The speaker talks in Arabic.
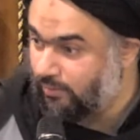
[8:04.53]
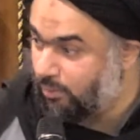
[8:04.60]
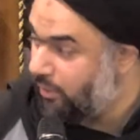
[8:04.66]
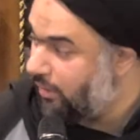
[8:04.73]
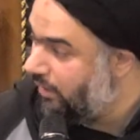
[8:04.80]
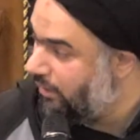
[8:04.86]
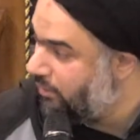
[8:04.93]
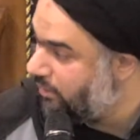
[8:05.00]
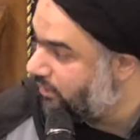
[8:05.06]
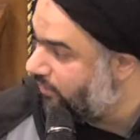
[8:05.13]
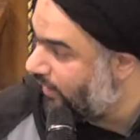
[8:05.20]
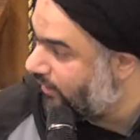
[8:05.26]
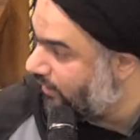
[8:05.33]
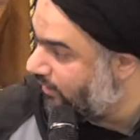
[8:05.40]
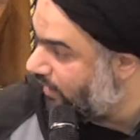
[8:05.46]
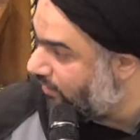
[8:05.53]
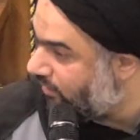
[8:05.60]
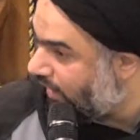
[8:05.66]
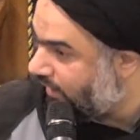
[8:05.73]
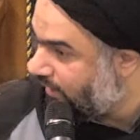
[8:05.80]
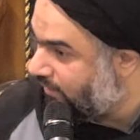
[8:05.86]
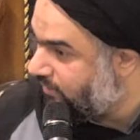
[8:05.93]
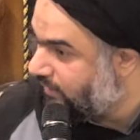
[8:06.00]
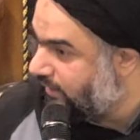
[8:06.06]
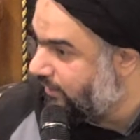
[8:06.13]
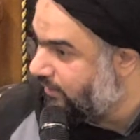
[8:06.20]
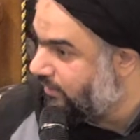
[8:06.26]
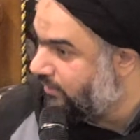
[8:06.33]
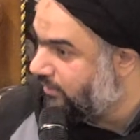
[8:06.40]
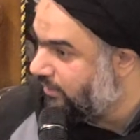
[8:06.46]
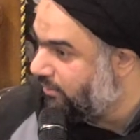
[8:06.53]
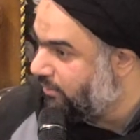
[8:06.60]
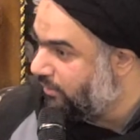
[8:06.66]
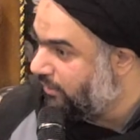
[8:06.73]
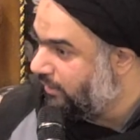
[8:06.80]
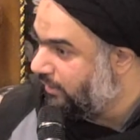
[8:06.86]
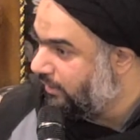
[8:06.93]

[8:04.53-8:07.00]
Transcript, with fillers: وين يوسف حتى يدافع عن نفسه تتهموه